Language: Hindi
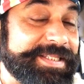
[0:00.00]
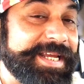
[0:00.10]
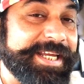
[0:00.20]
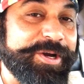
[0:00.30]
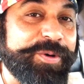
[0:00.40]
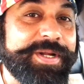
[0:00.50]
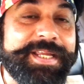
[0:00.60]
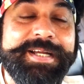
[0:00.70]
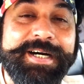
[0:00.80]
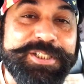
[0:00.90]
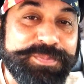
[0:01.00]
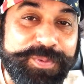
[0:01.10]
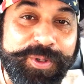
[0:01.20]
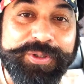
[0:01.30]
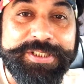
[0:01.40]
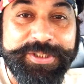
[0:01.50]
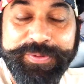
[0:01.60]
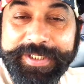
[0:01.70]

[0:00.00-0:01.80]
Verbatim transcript: पता है कि होंडा की कार्स बहुत अच्छी